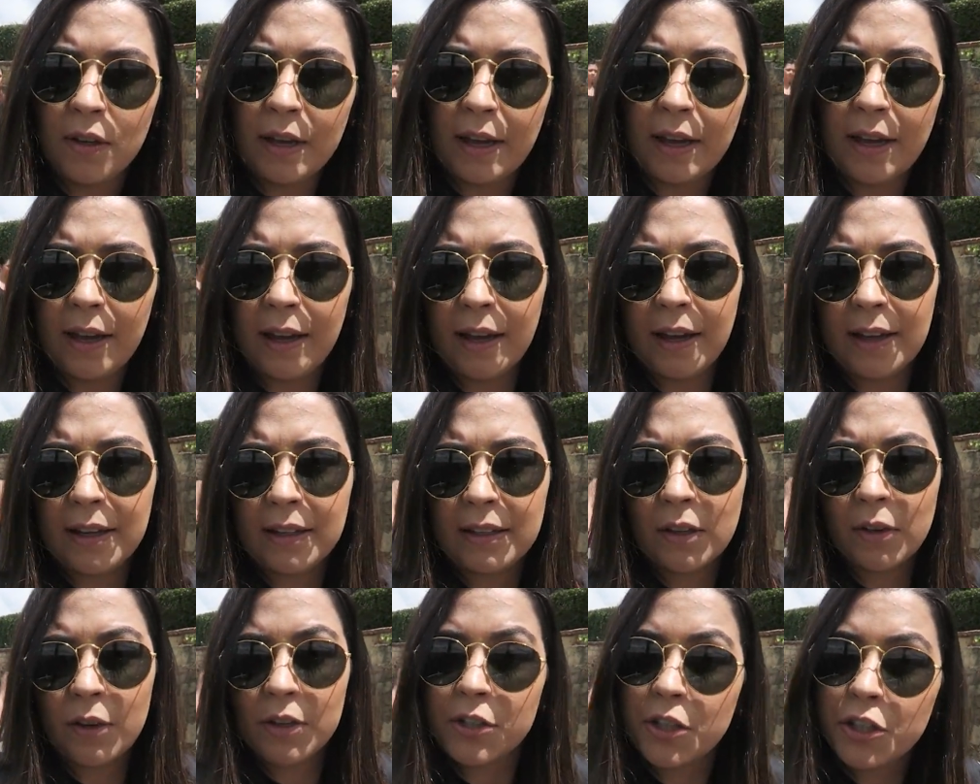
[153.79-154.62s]
É,
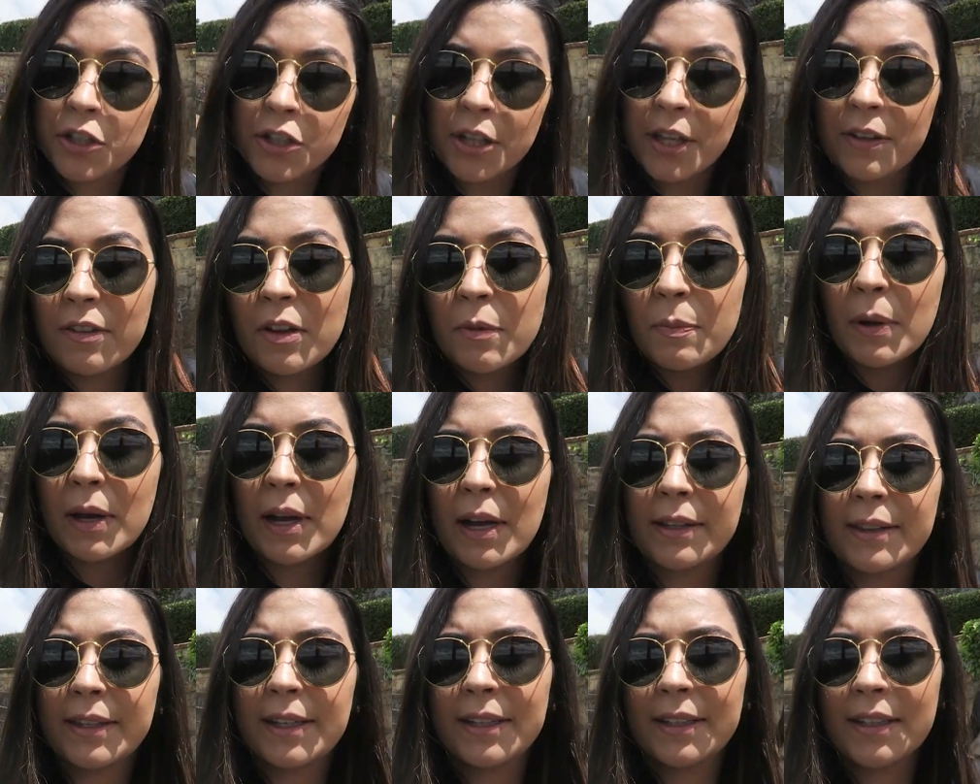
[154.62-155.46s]
então a gente teve que
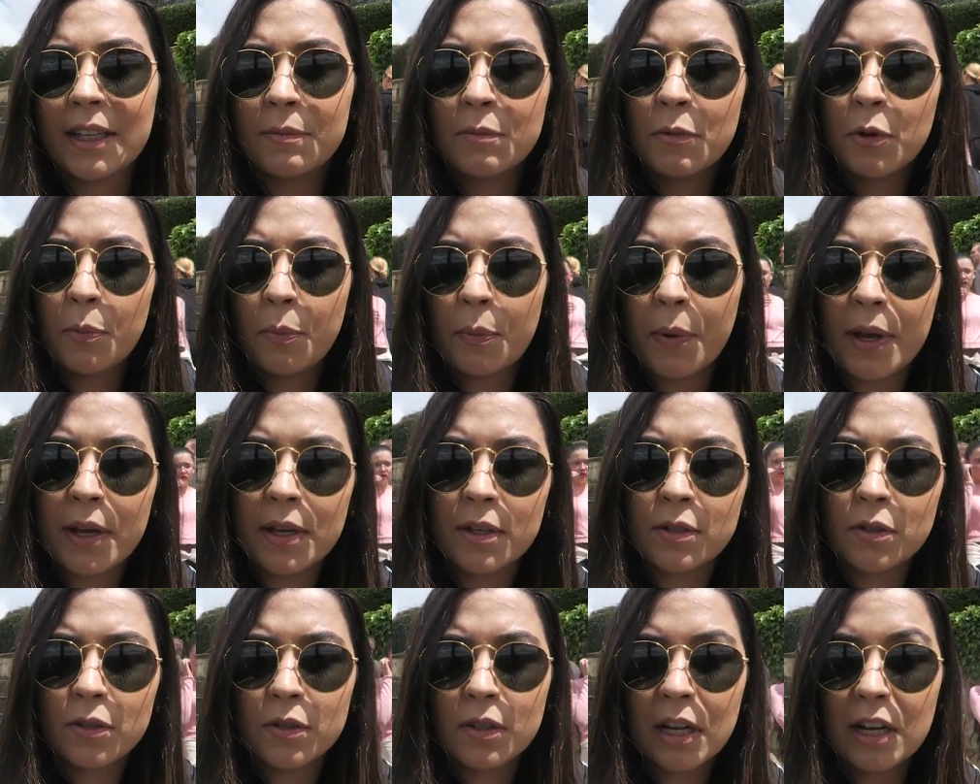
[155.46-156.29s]
pagar 30 mil
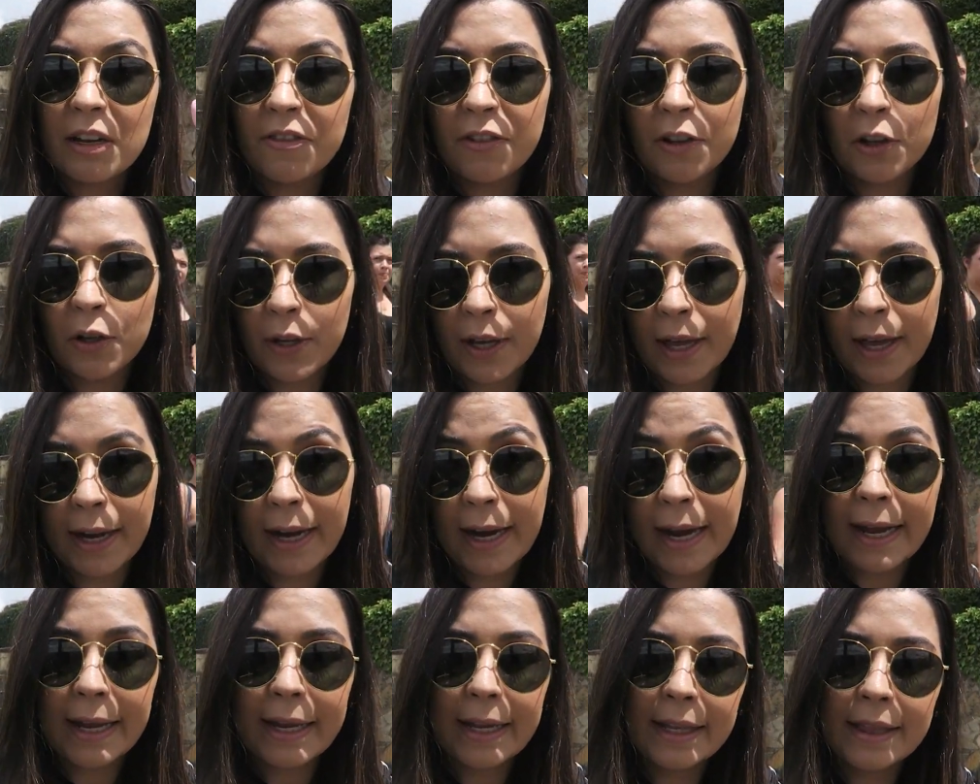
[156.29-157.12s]
pesos, ele falou que
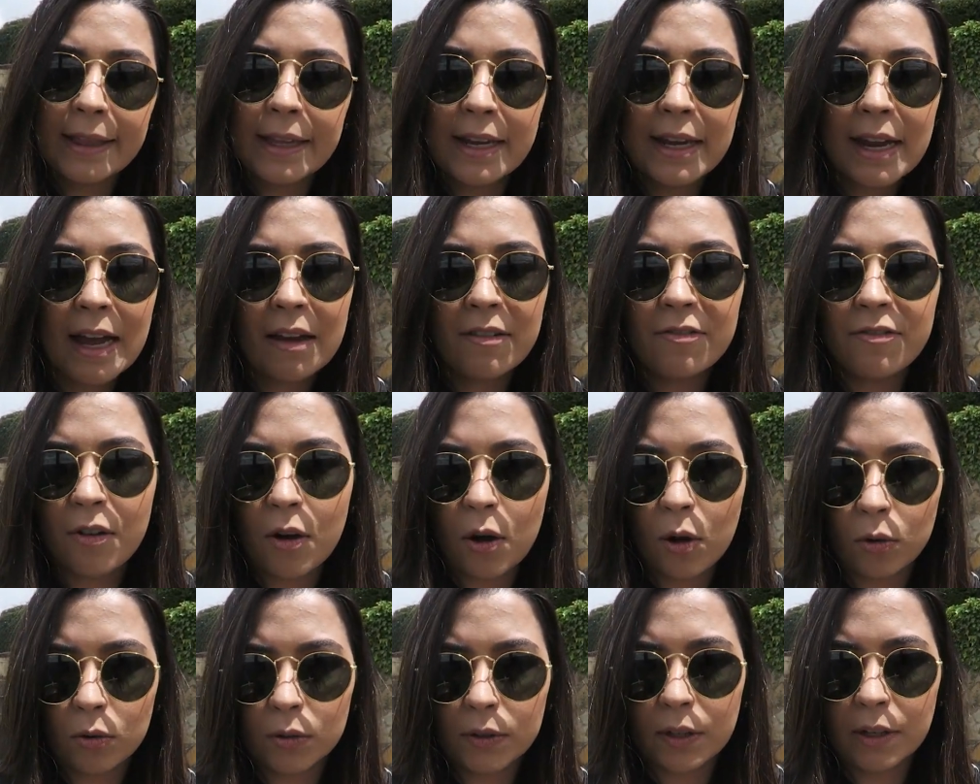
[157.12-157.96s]
era a ida e a
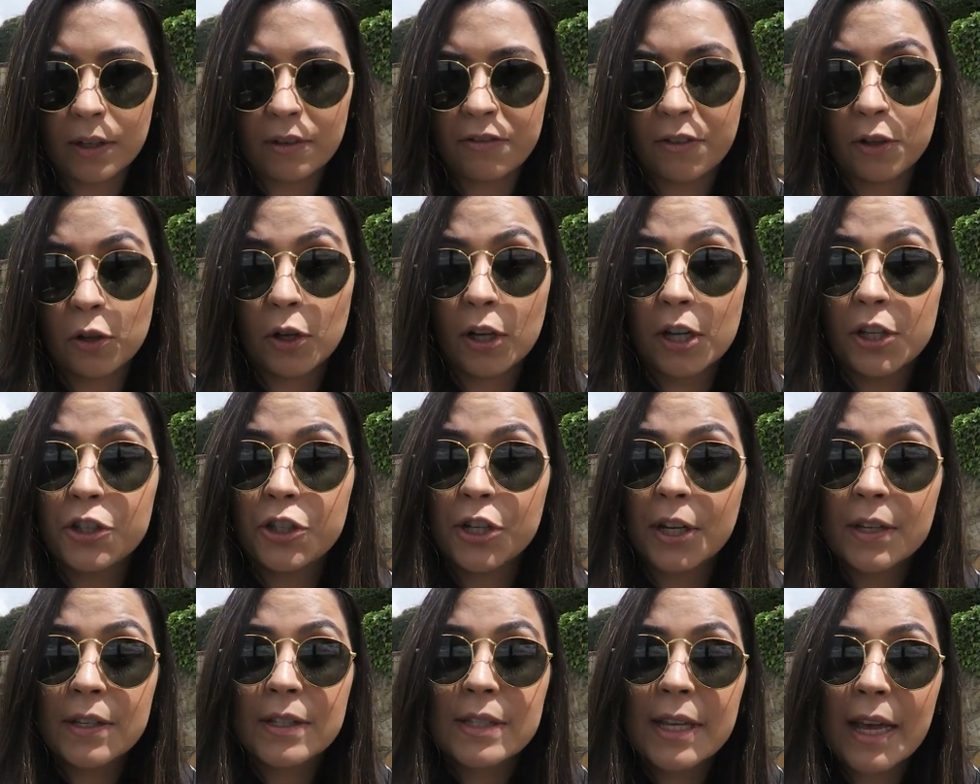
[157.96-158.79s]
volta. E falou que
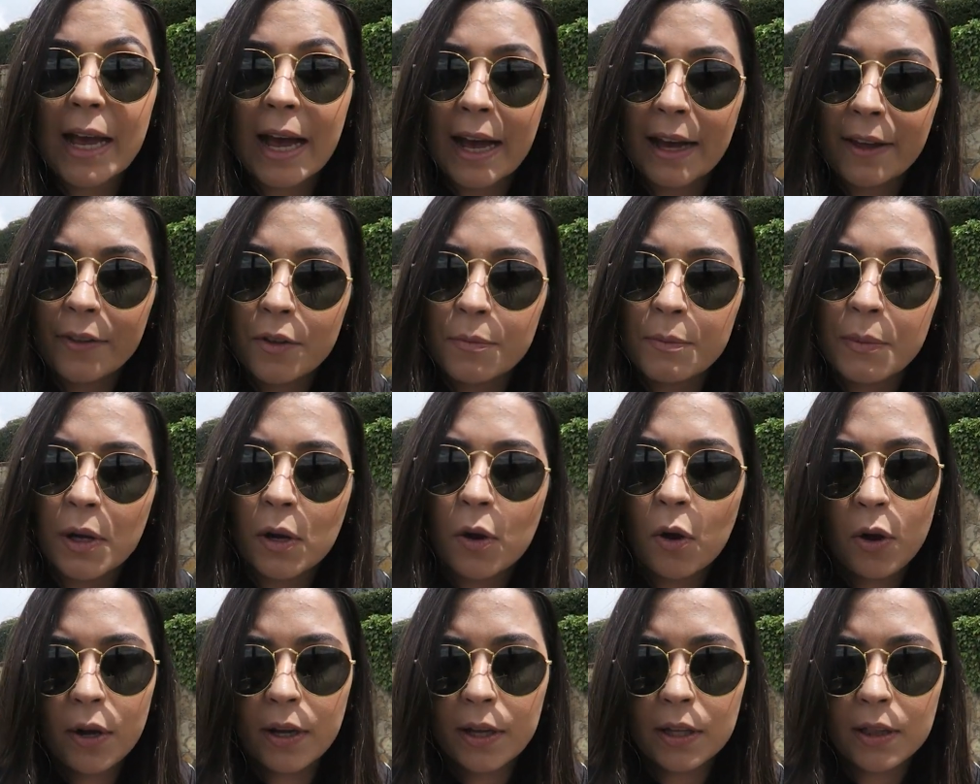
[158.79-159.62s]
tinha encerrado a minha
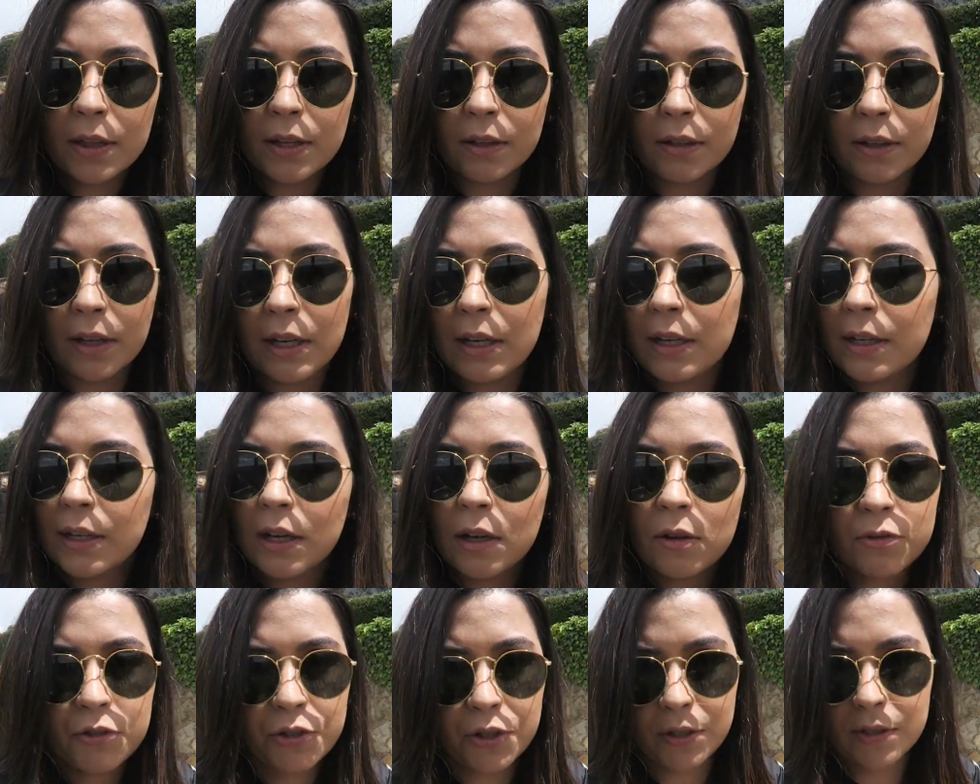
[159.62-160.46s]
corrida, e ele
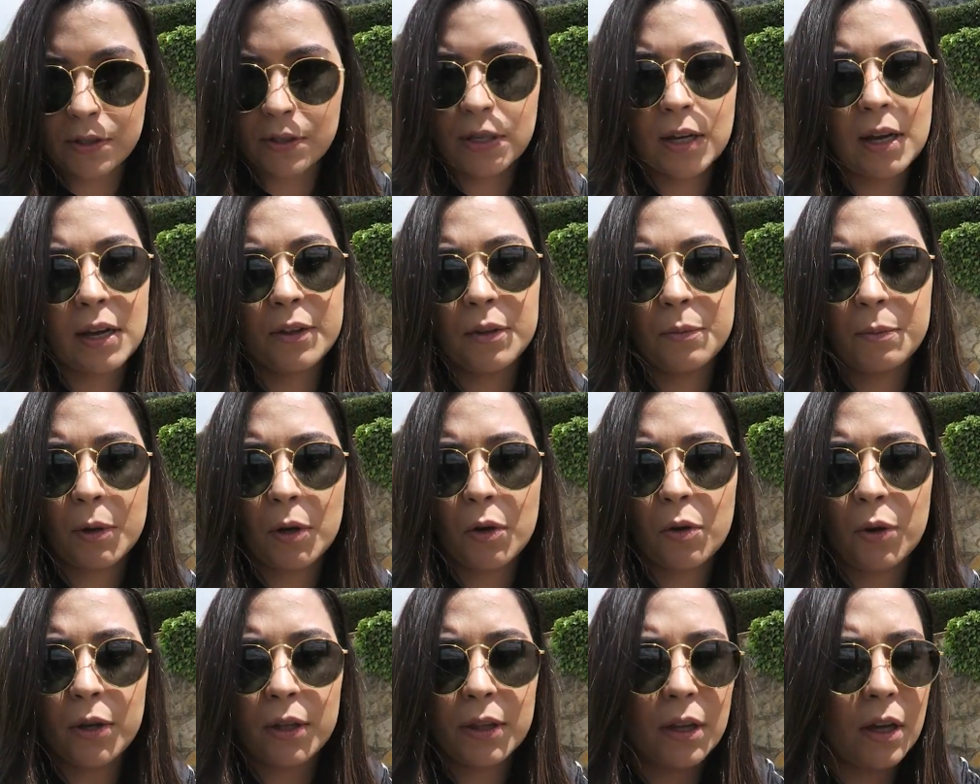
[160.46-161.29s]
não tinha encerrado a minha
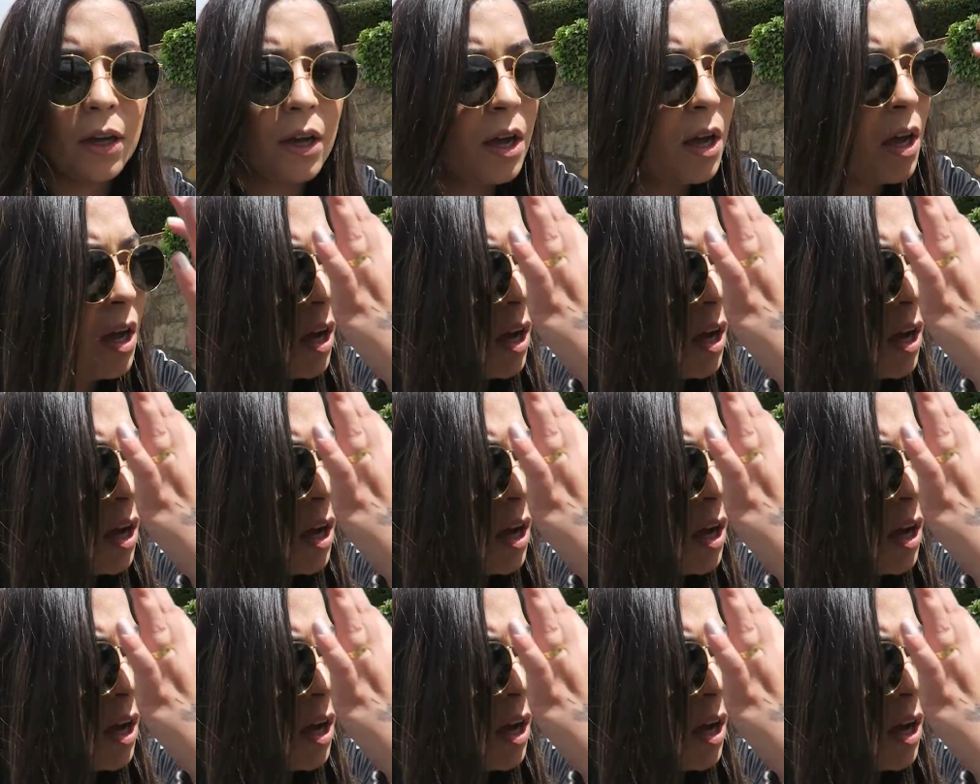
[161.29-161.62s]
corrida.